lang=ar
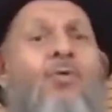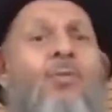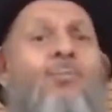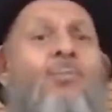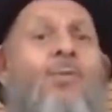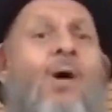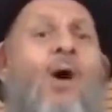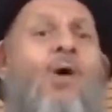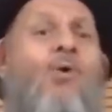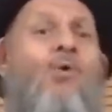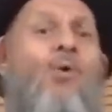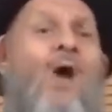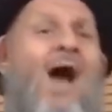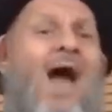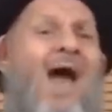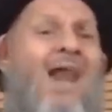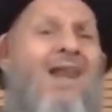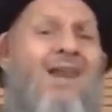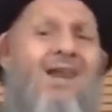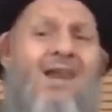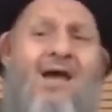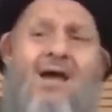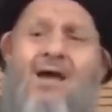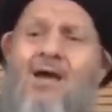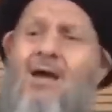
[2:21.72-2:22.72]
ثم هو
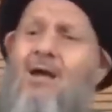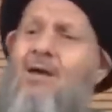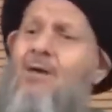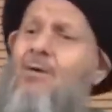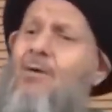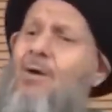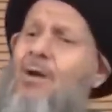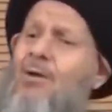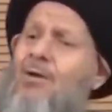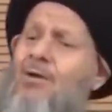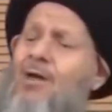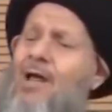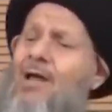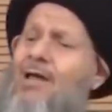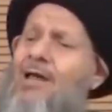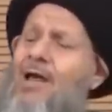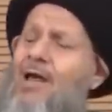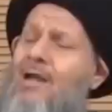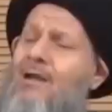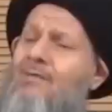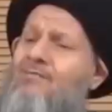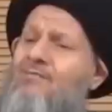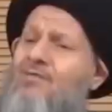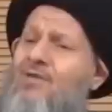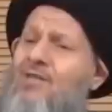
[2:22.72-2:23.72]
علقه الله
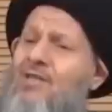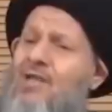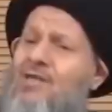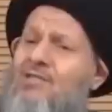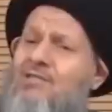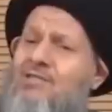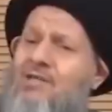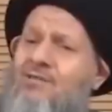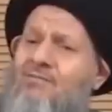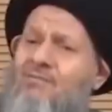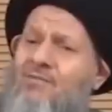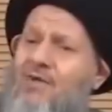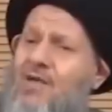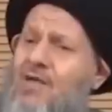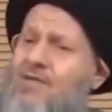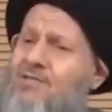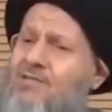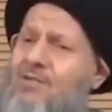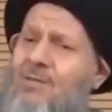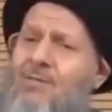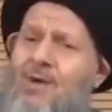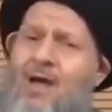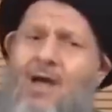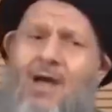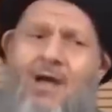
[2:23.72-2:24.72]
يعلم في درس الفقه
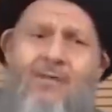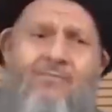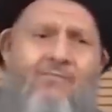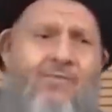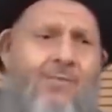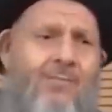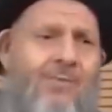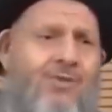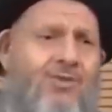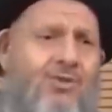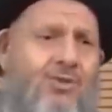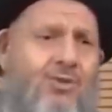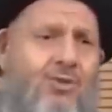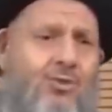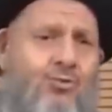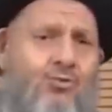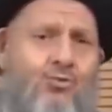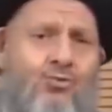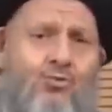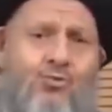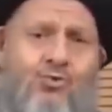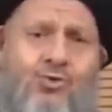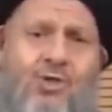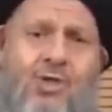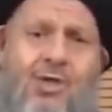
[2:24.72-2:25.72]
صباحا في مسجد
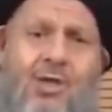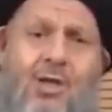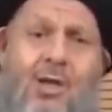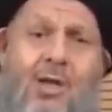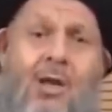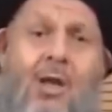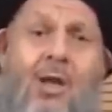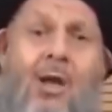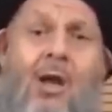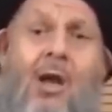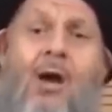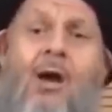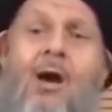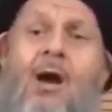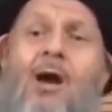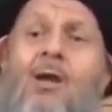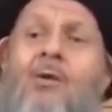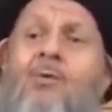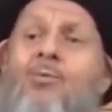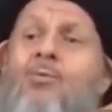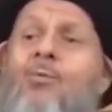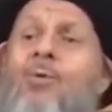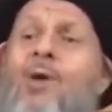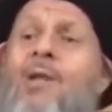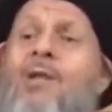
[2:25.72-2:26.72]
الطوسي
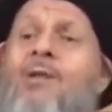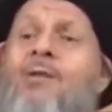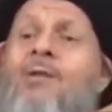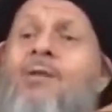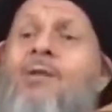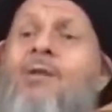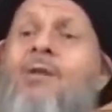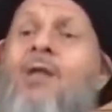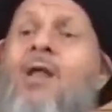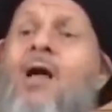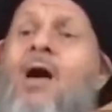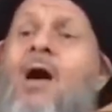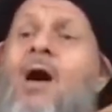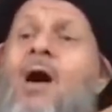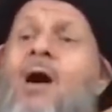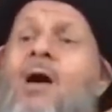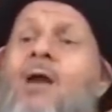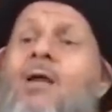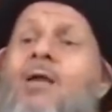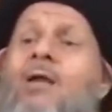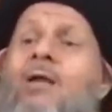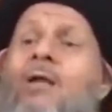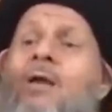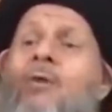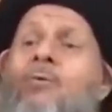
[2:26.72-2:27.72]
قال
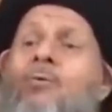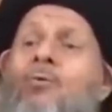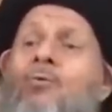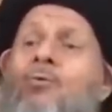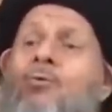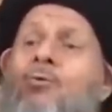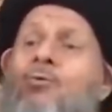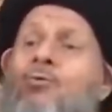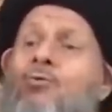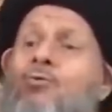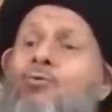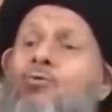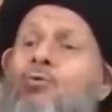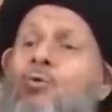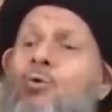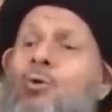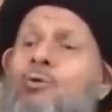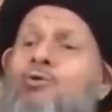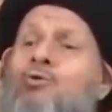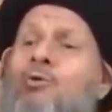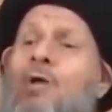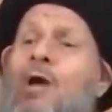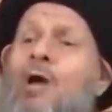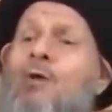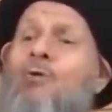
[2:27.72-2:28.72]
والله لو كنت
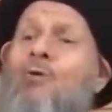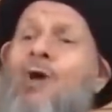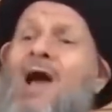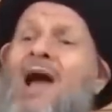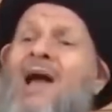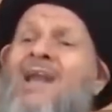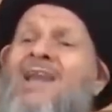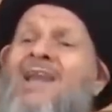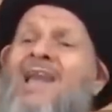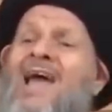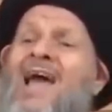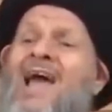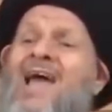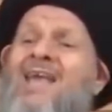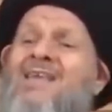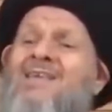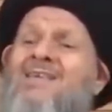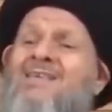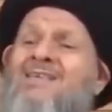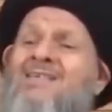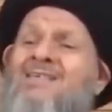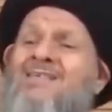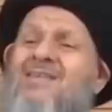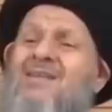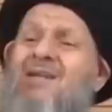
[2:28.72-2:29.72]
أسأل عن
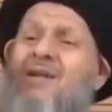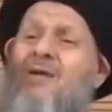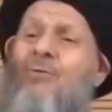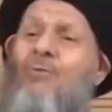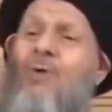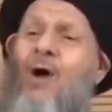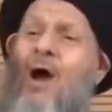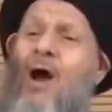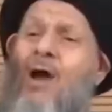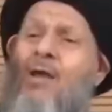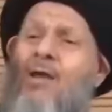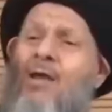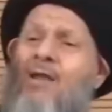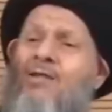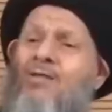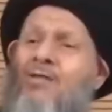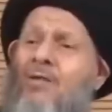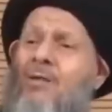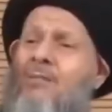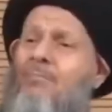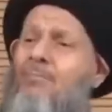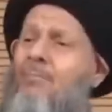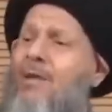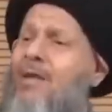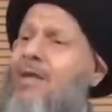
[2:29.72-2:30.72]
أي
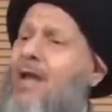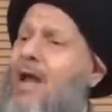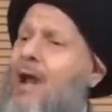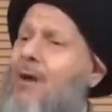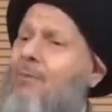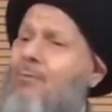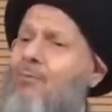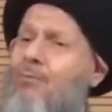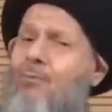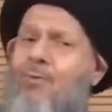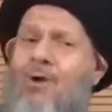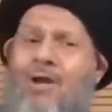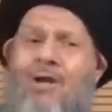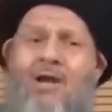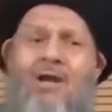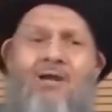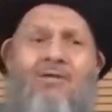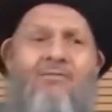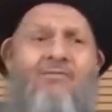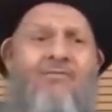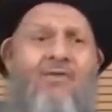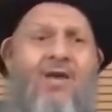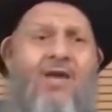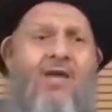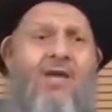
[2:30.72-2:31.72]
رواية من أول
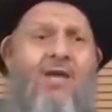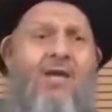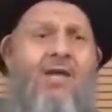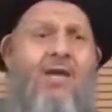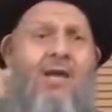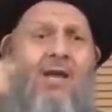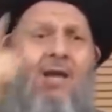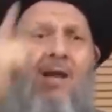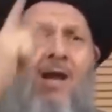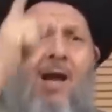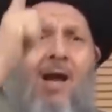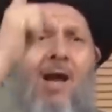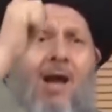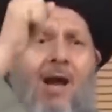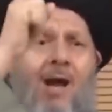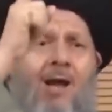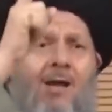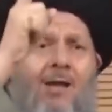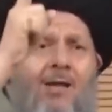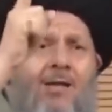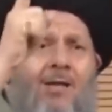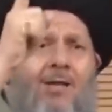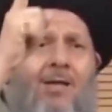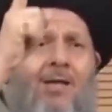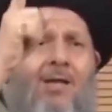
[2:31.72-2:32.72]
الفقه إلى
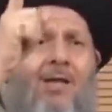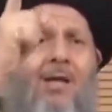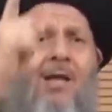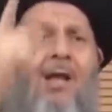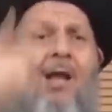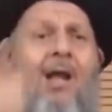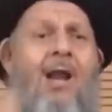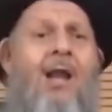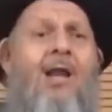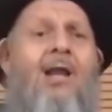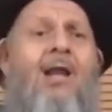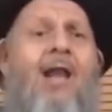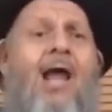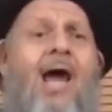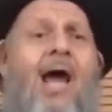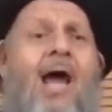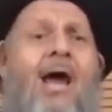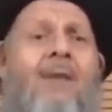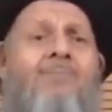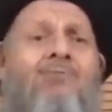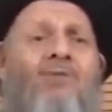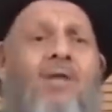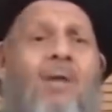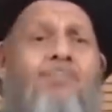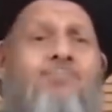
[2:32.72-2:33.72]
آخره
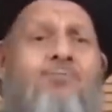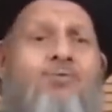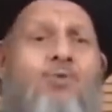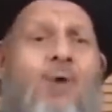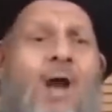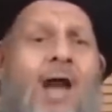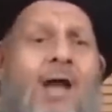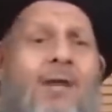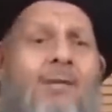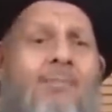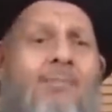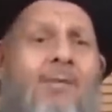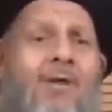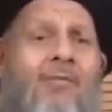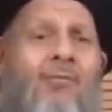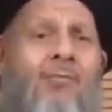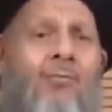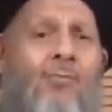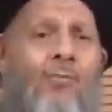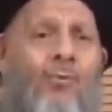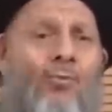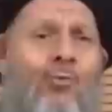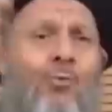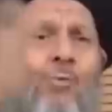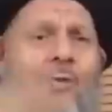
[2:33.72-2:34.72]
لأجبت عن
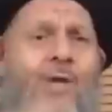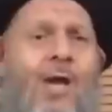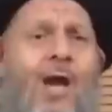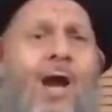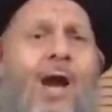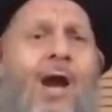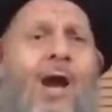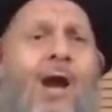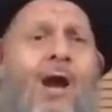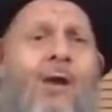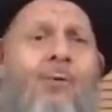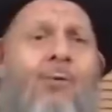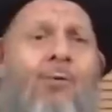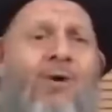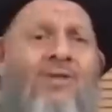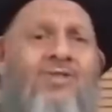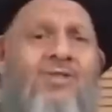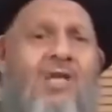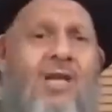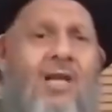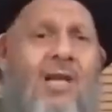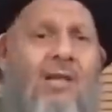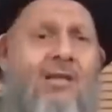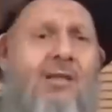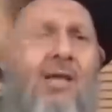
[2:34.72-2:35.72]
مضمونها
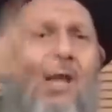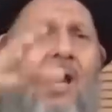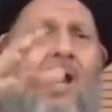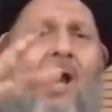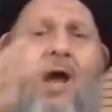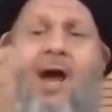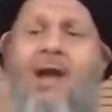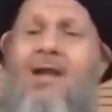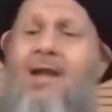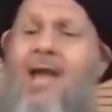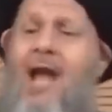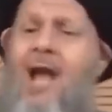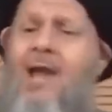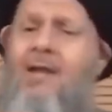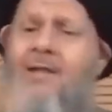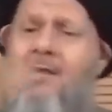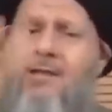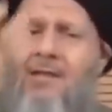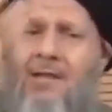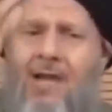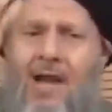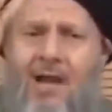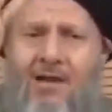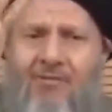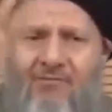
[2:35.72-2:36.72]
وسندها
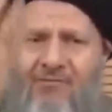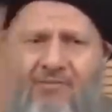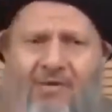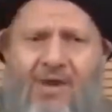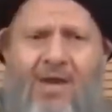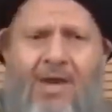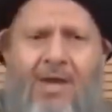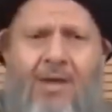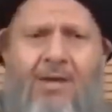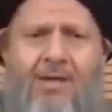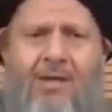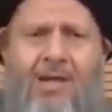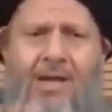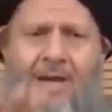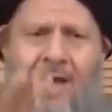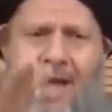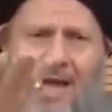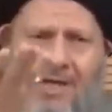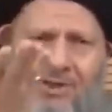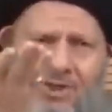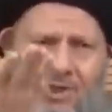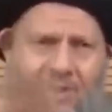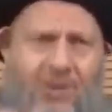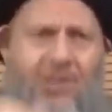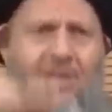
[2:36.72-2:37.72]
لأن الفقه
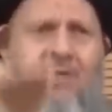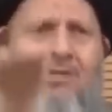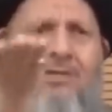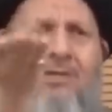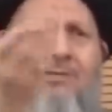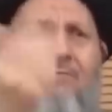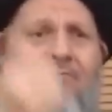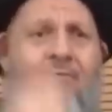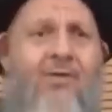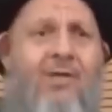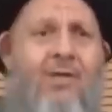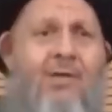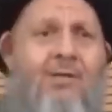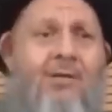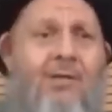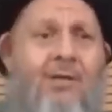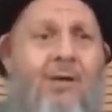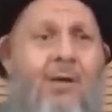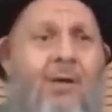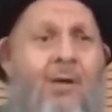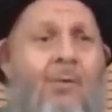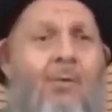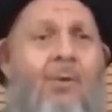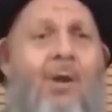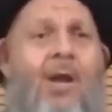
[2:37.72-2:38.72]
كالعجينة في
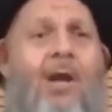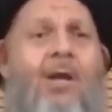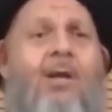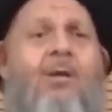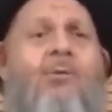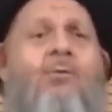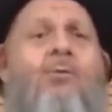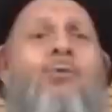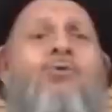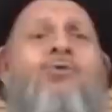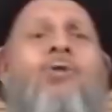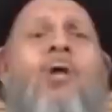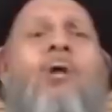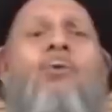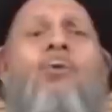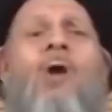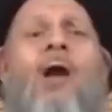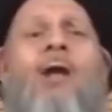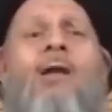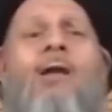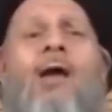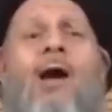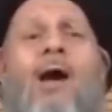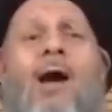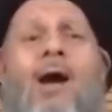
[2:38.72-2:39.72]
يدي ولكن أسأل
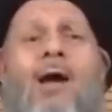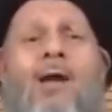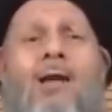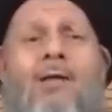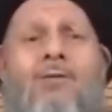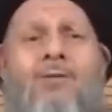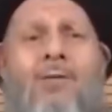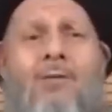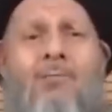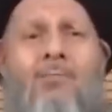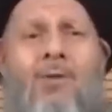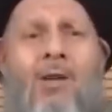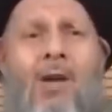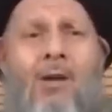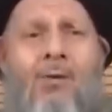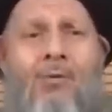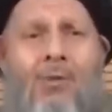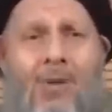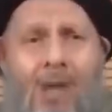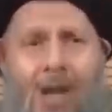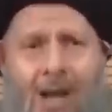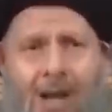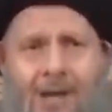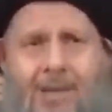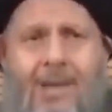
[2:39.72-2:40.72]
عن آية من
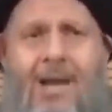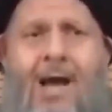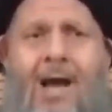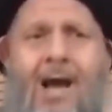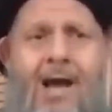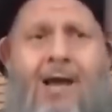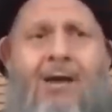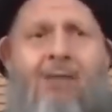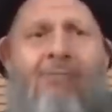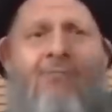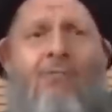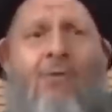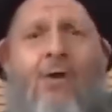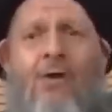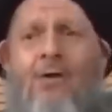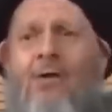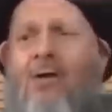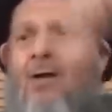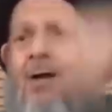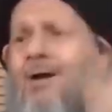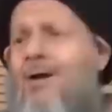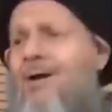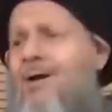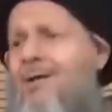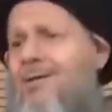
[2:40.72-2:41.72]
القرآن لا أعرف
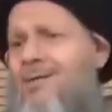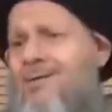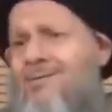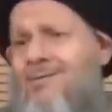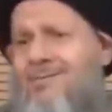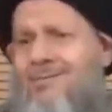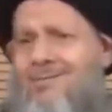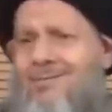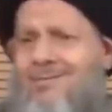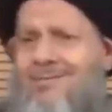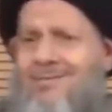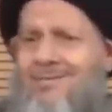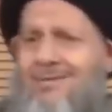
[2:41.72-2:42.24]
أنها آية